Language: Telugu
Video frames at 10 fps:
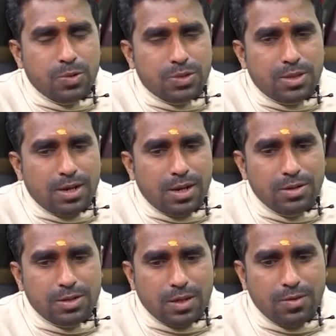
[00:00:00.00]

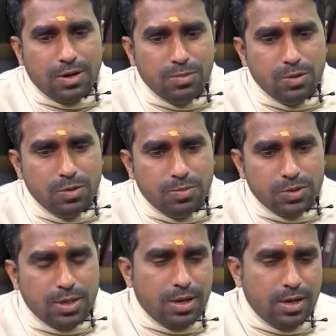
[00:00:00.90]
పుస్తకాలు చదవకముందు
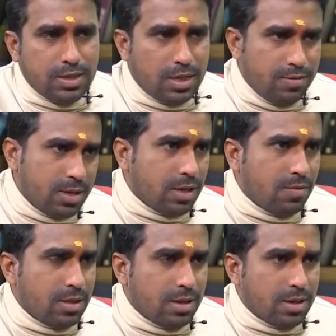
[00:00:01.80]
పుస్తకాలు చదివిన
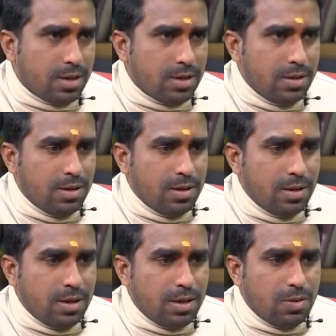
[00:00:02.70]
తర్వాత
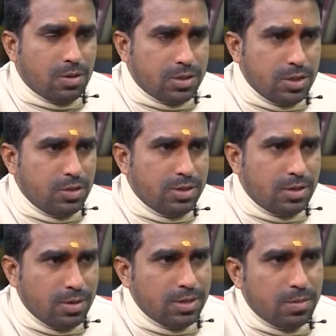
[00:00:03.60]
ఒక
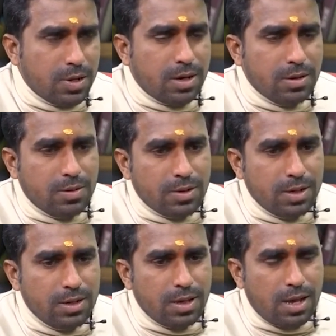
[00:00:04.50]
సిచ్యువేషన్ మీరు చెప్పారనుకోండి
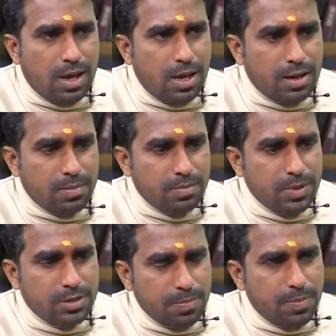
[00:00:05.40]

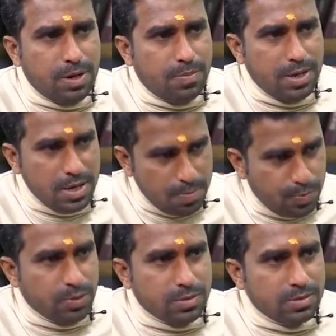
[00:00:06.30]
మీరు చెప్పినప్పుడే
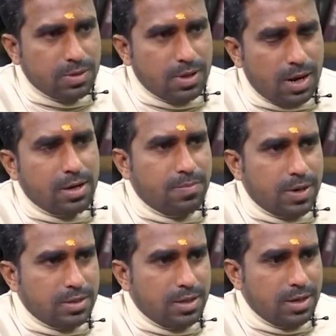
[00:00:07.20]
ఇప్పుడు హండ్రెడ్
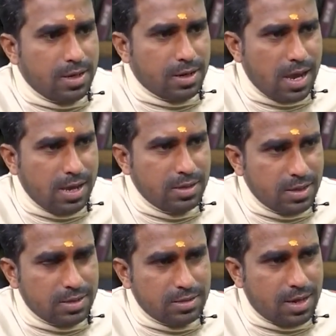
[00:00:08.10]
పర్సెంట్ నేను దానికి న్యాయం
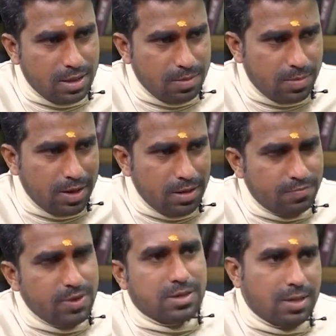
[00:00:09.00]
చేస్తా అనేది మైండ్లో
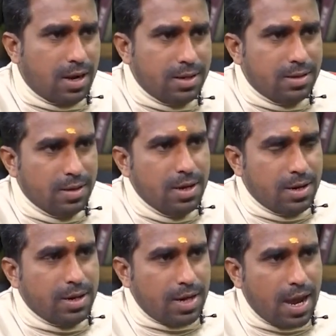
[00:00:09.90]
ఫిక్స్ అయ్యి అంటే
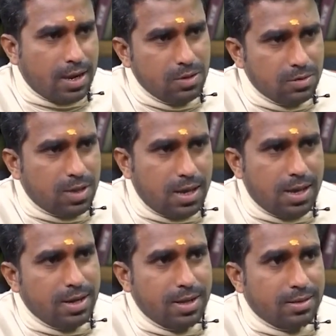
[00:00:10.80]
నేను రాయగలుగుతా
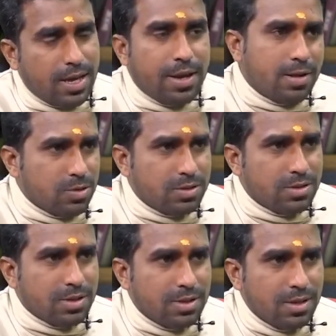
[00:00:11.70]
అనే ధైర్యం
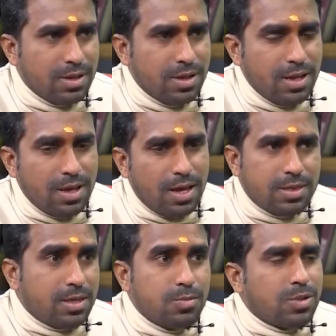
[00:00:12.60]
వస్తుంది
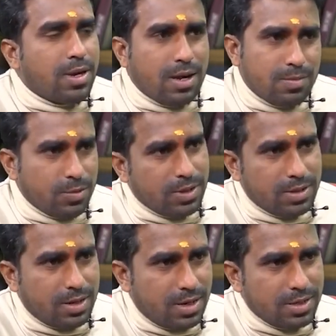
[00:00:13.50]
అంతకుముందు రాకపోయేది
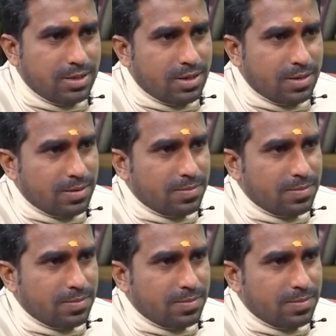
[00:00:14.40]
హానెస్ట్గా